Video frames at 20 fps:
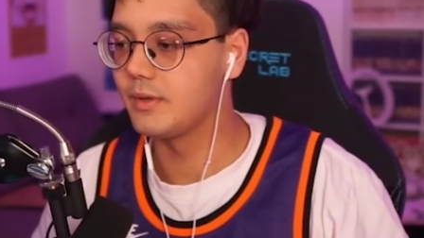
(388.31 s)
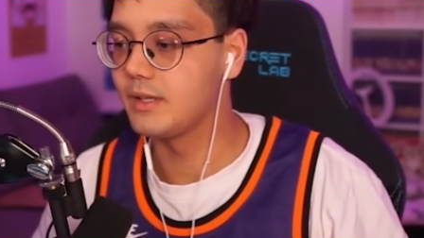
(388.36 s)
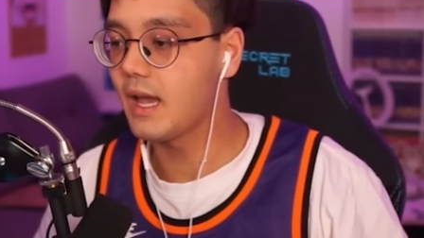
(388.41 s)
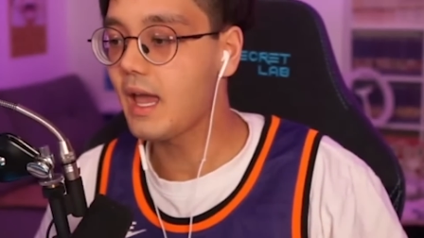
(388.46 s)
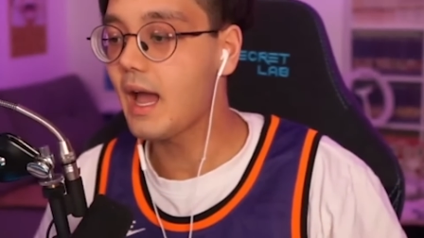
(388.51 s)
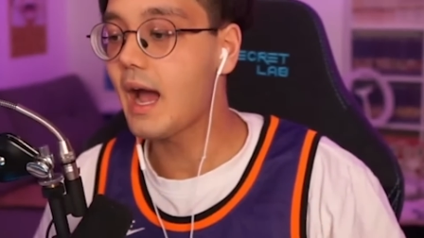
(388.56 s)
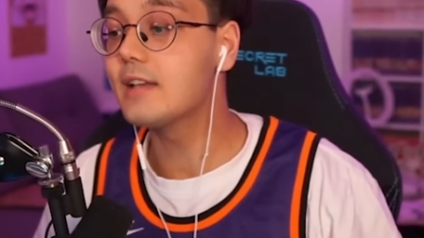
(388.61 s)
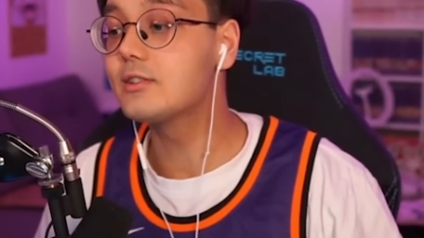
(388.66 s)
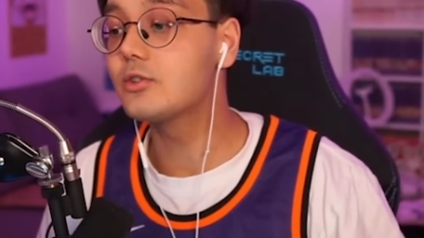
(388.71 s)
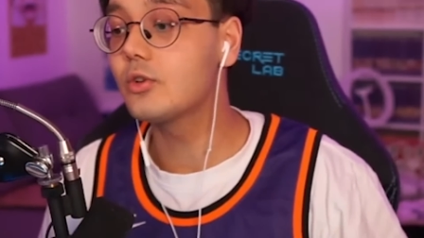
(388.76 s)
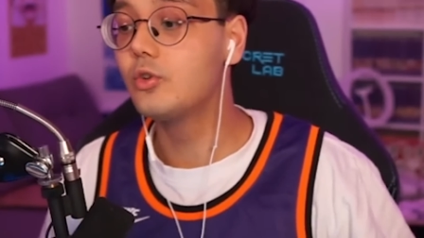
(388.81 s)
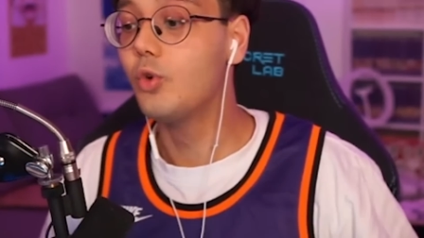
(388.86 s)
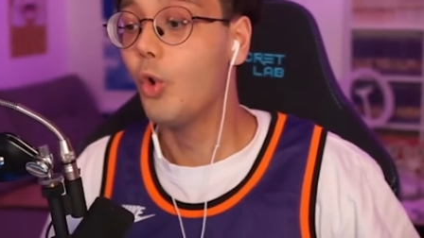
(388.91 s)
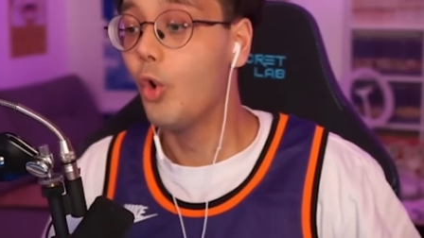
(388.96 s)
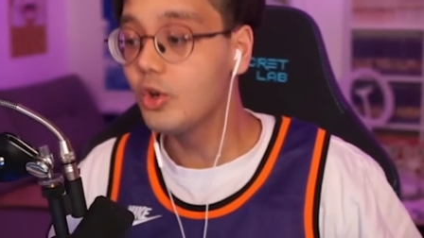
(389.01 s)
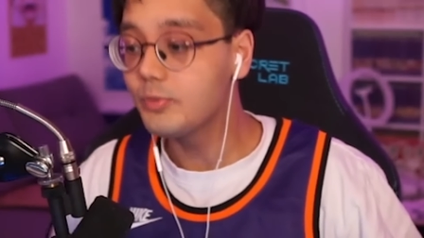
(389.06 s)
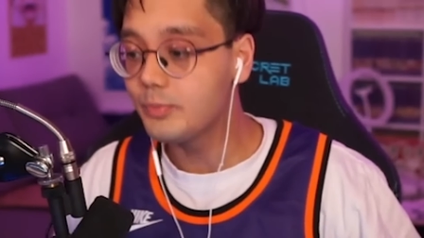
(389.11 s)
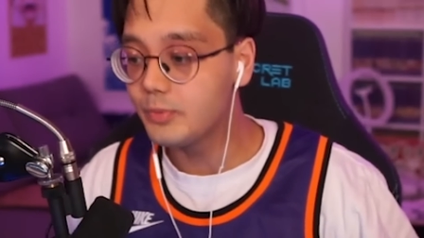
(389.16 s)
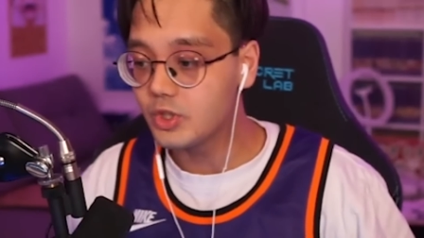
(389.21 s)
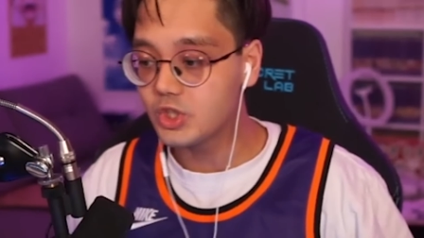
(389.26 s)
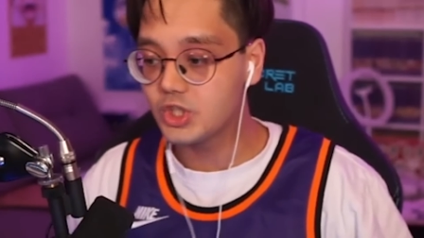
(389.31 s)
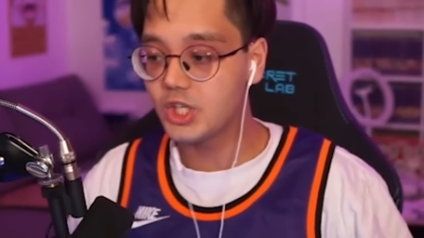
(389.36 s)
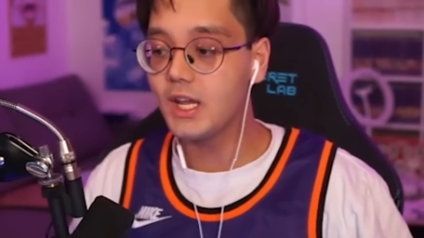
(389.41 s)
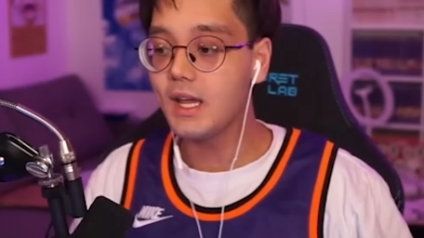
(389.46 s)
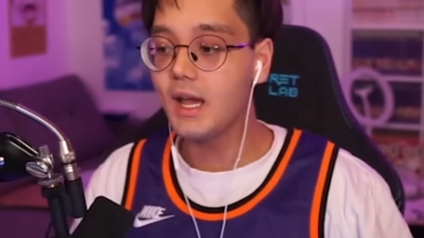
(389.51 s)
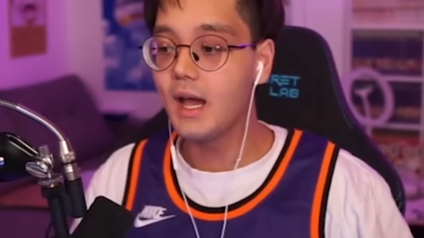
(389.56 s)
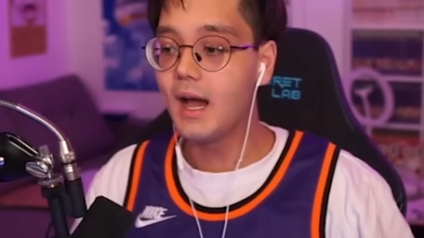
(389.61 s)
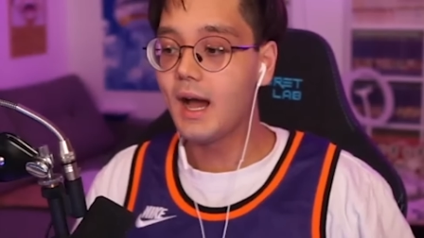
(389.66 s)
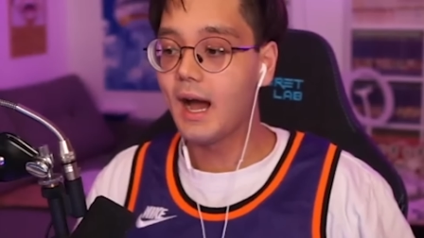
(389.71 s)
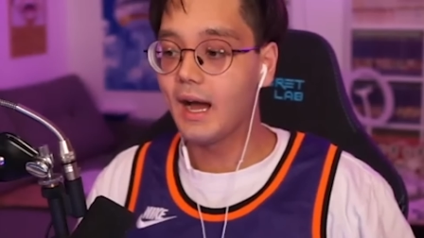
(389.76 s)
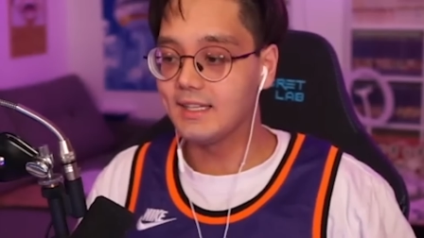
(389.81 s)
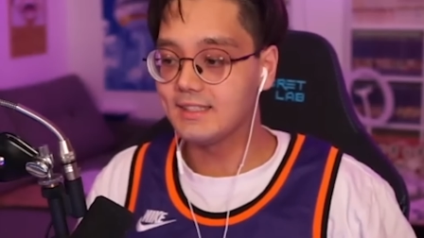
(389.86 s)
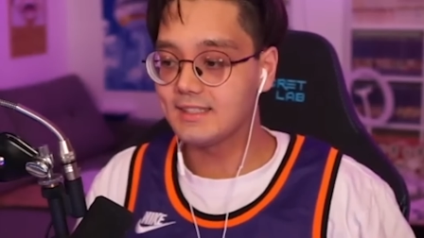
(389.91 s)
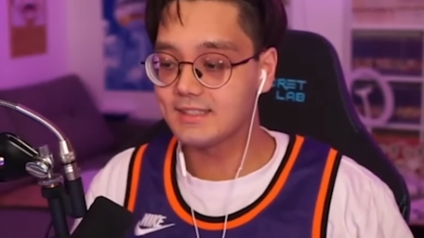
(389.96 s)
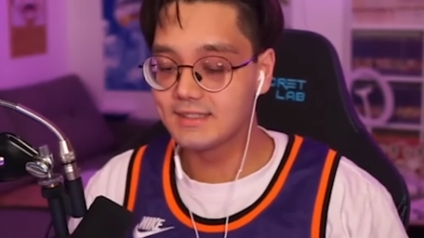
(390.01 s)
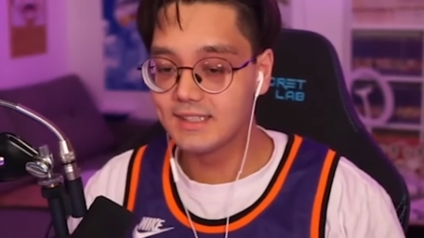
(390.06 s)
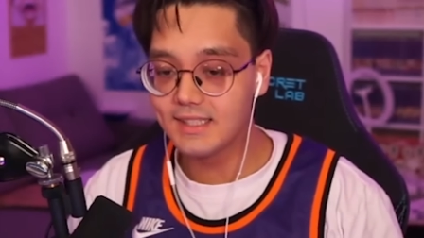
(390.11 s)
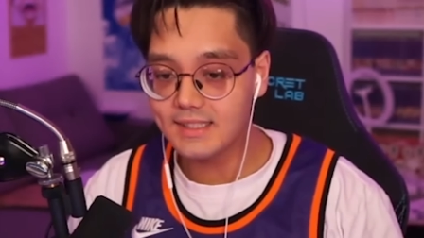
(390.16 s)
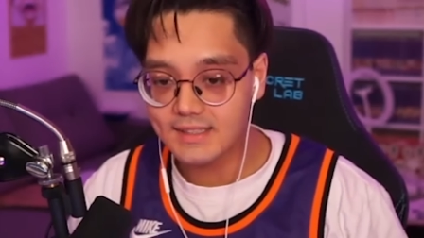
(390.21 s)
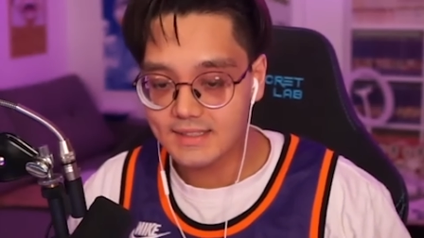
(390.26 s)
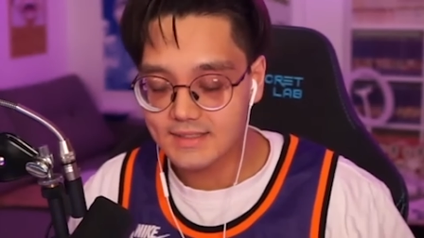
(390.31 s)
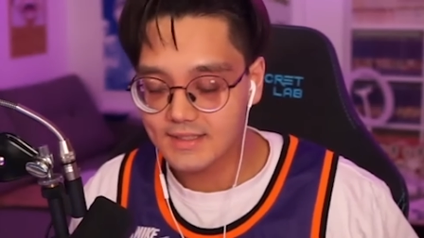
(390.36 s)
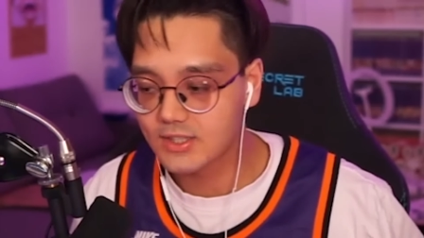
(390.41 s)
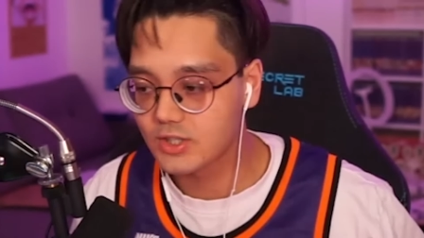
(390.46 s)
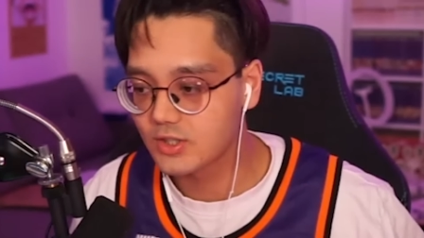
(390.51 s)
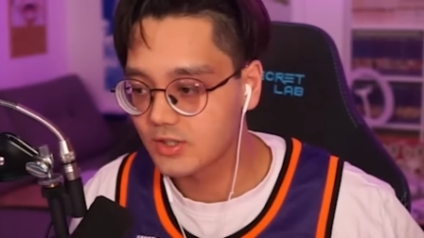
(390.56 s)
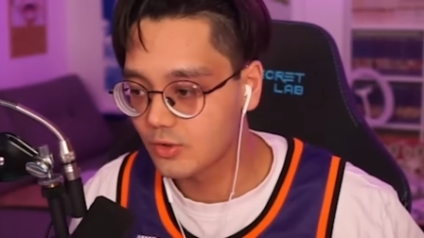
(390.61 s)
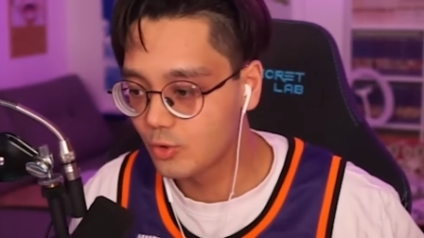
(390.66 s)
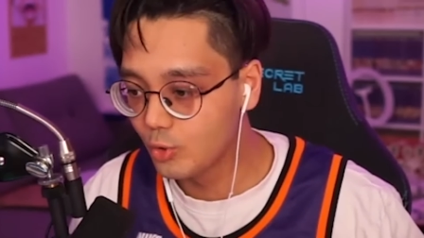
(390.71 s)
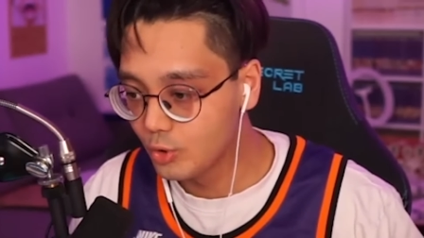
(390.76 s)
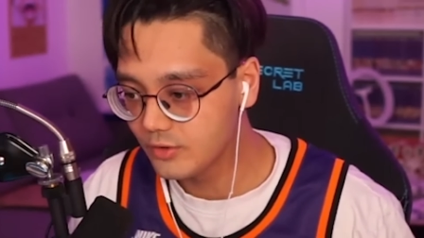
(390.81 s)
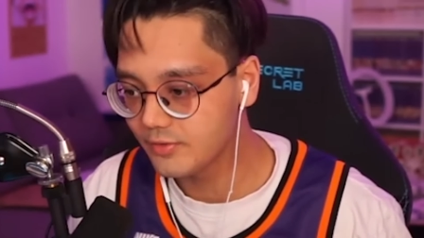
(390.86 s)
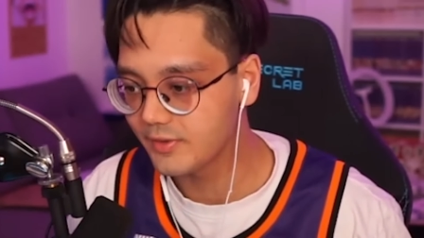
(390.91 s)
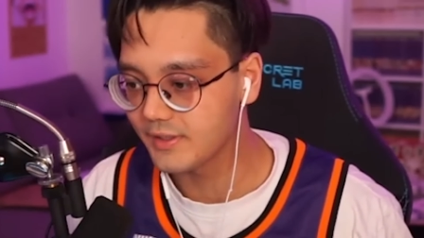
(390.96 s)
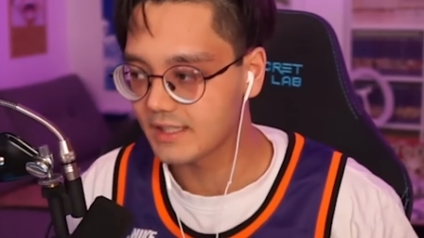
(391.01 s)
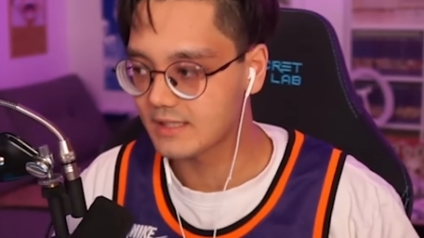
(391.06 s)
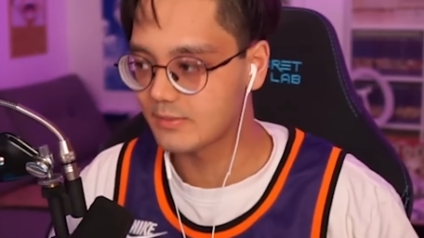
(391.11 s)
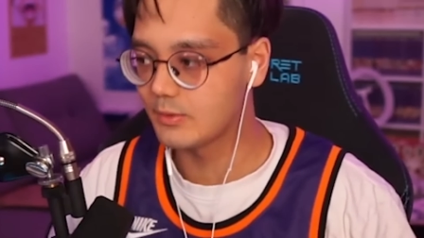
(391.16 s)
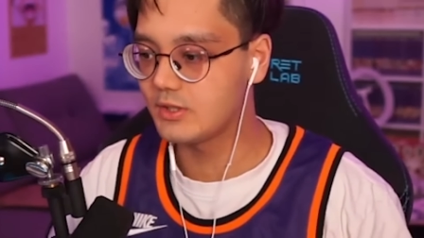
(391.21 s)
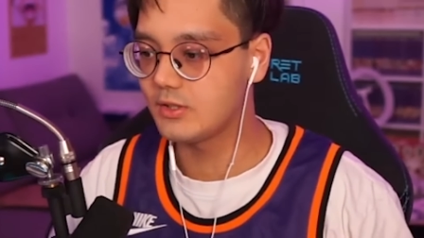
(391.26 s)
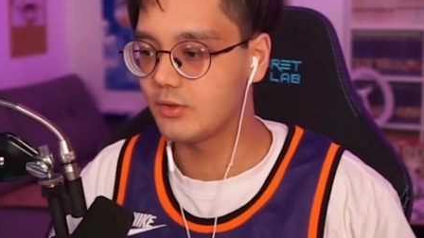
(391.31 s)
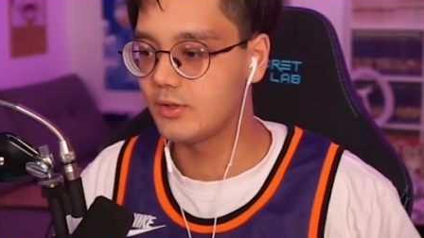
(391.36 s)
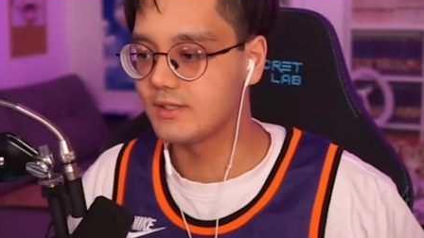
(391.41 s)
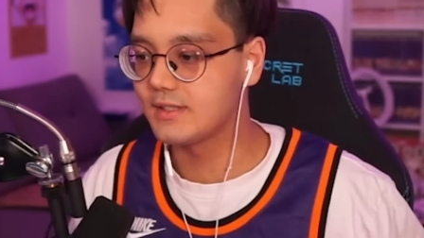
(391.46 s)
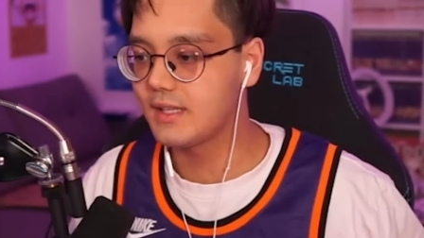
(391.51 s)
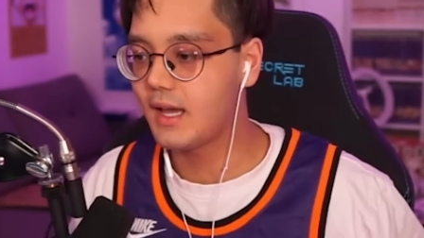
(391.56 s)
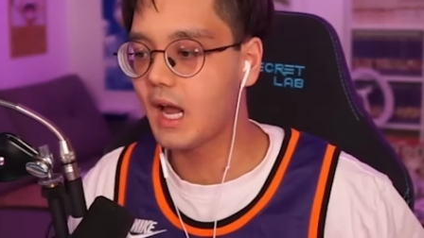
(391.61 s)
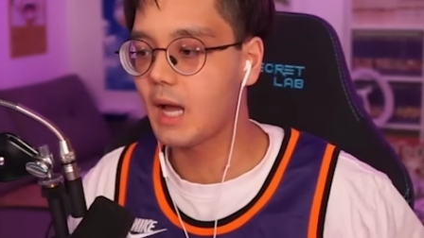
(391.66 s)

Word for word: Ja, ja, also ein hohes Budget heißt nicht, dass es gut wird. Das möchte ich auch nicht sagen.